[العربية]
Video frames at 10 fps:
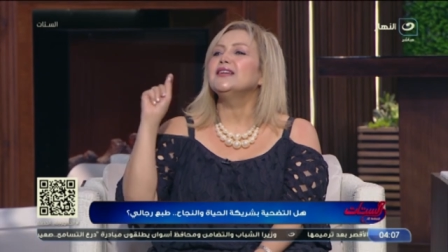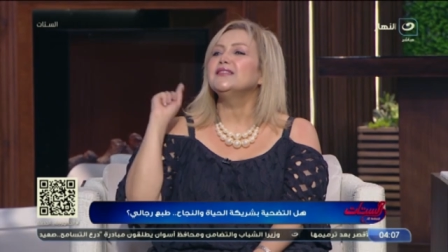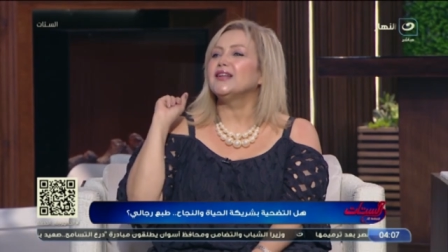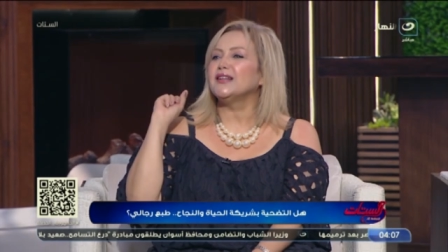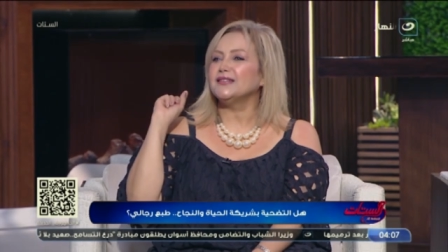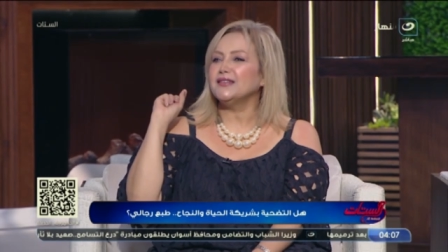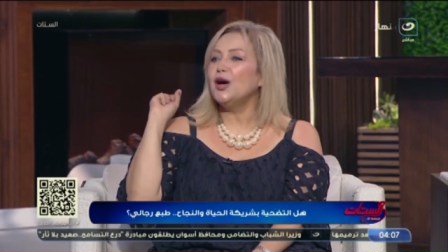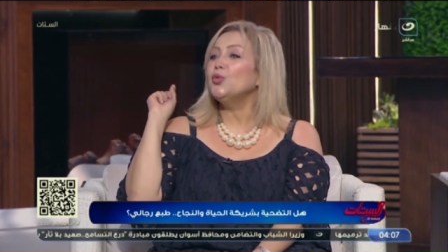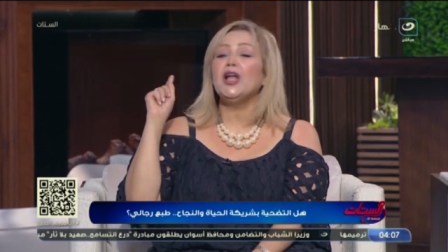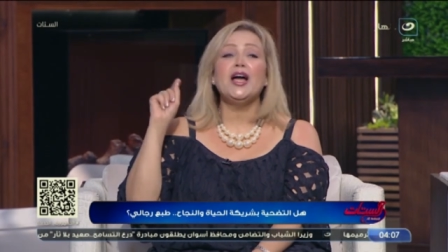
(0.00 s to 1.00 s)
لا لا
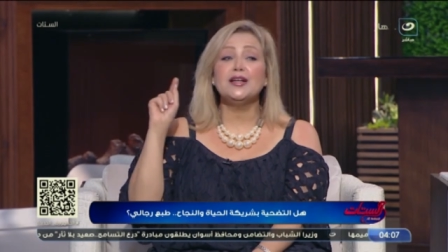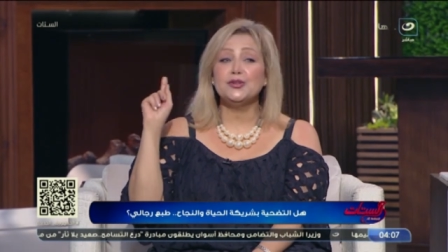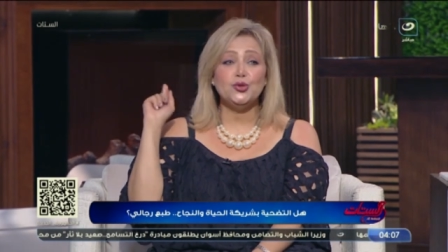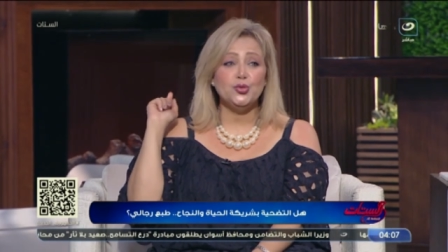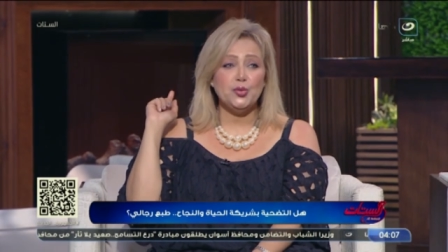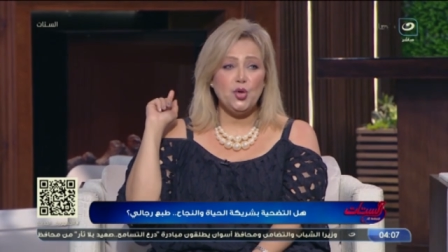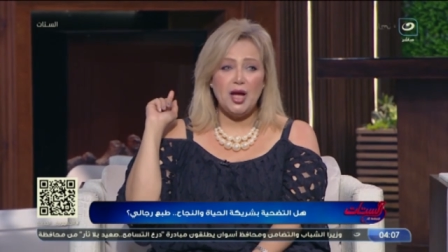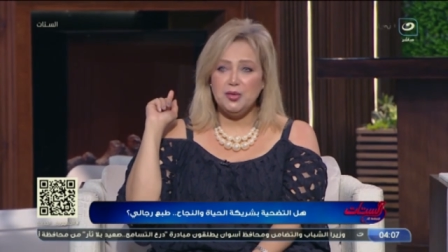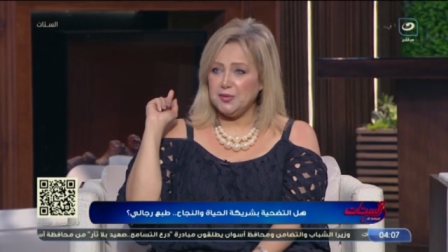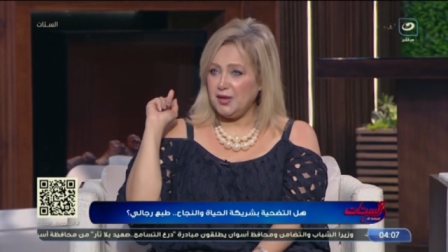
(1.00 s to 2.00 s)
اول حاجه تطلب
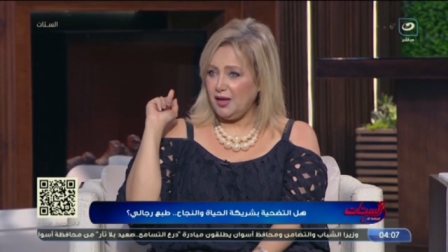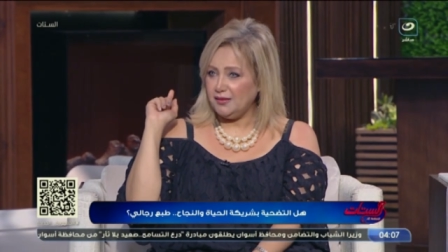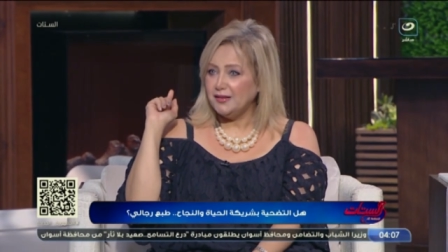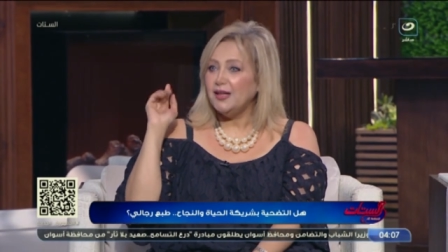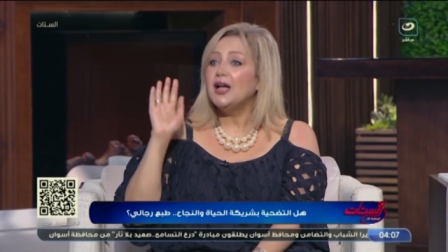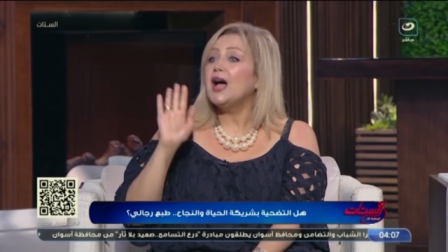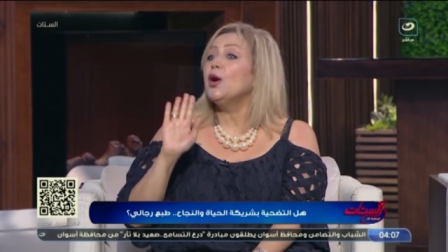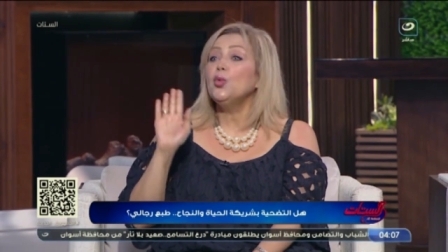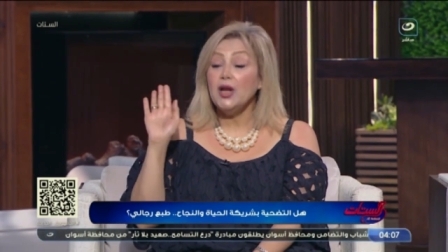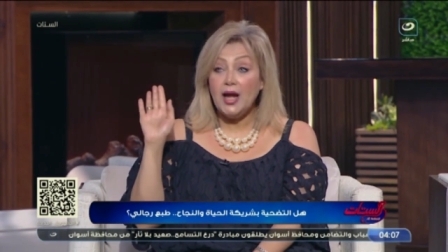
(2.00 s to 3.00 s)
المحامي بتاعها
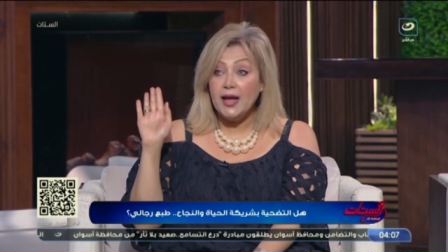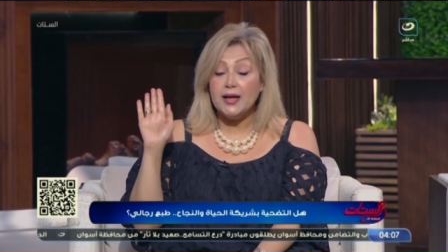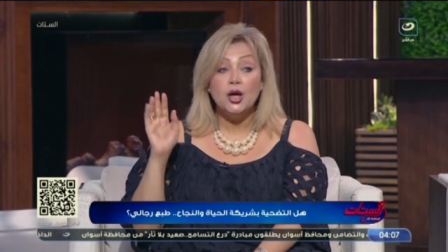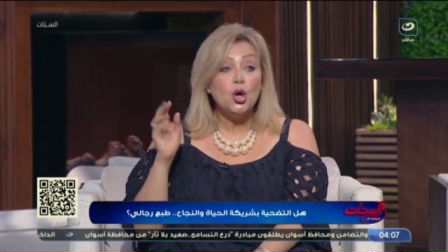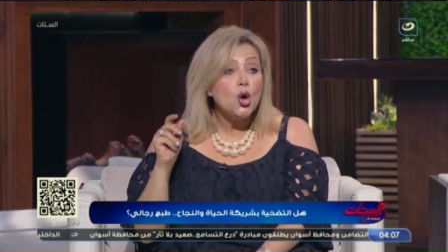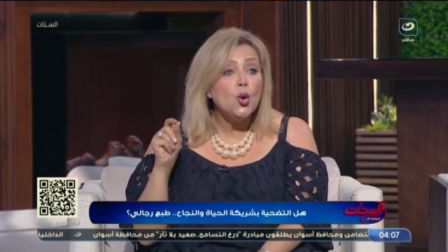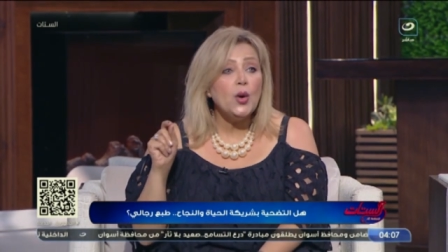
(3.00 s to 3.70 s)
أوكي. اول حاجه م.